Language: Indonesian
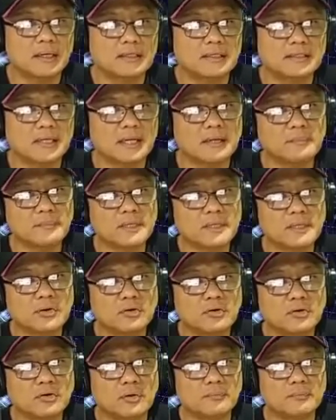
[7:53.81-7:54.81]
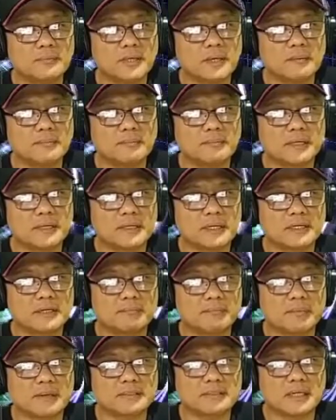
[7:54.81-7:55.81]
selama ini kondom yang beredar di
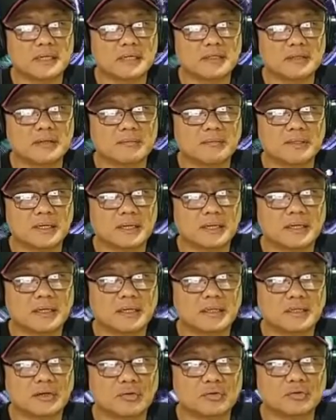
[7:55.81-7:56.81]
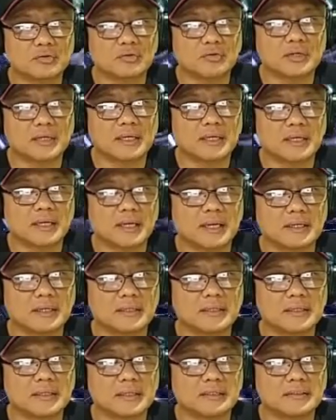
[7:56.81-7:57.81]
pasaran kebanyakan hanya untuk
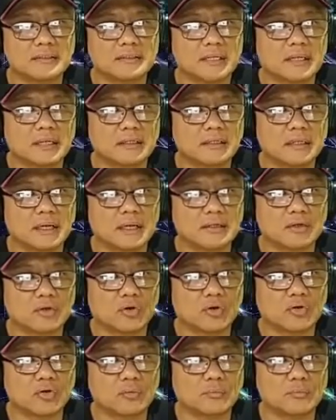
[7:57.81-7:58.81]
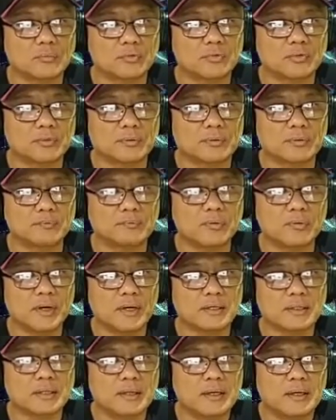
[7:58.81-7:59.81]
laki-laki sedangkan kondom untuk
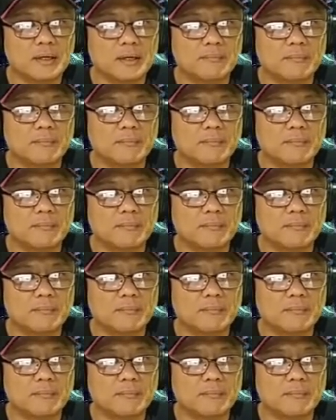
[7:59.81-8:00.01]
perempuan